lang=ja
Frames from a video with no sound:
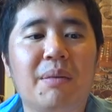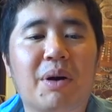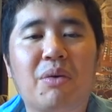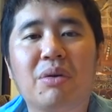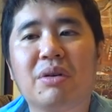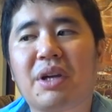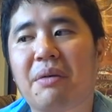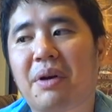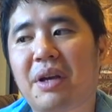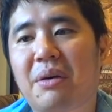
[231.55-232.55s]
まあ、航空
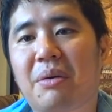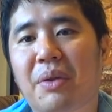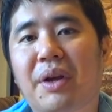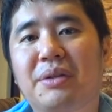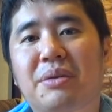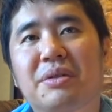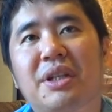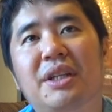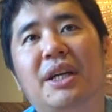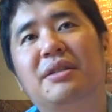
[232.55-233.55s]
券は結構ね、直
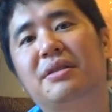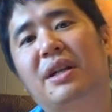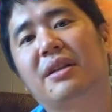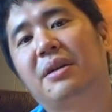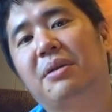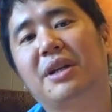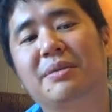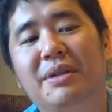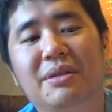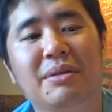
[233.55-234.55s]
前に安くなったりとか
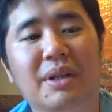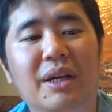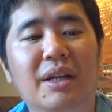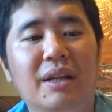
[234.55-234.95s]
しますよね。